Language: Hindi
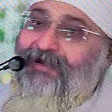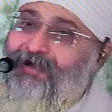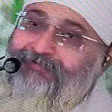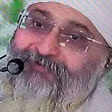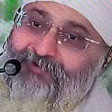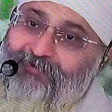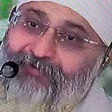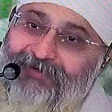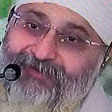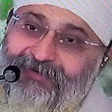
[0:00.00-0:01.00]
नामदेव जी को
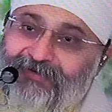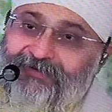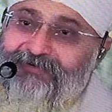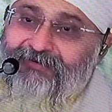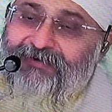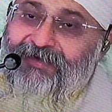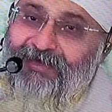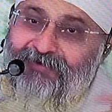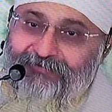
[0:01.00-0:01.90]
मानते हैं क्या है